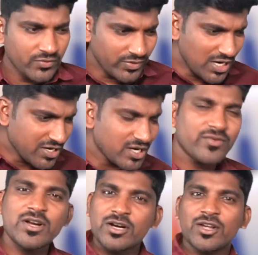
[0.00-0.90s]
வேர்ல்டு
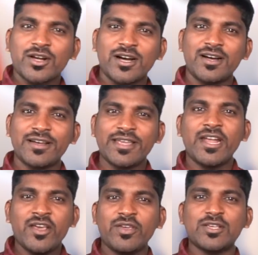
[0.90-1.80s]
லெவலில் டாக்கா
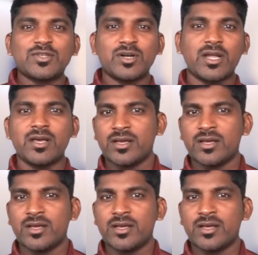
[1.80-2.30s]
என்ன விக்கி சொல்கிற